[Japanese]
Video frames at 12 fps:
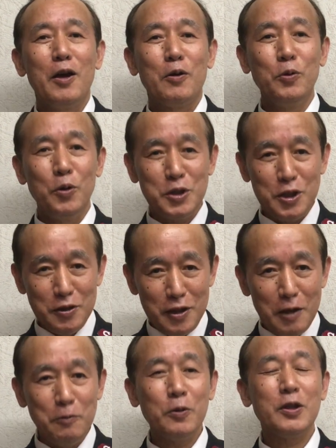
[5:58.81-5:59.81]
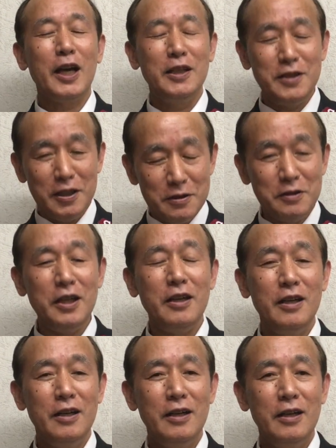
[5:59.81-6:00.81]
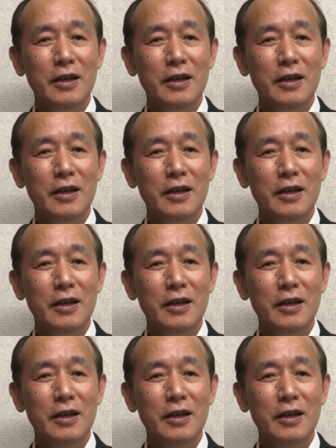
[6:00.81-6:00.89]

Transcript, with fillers: この神殿を大切に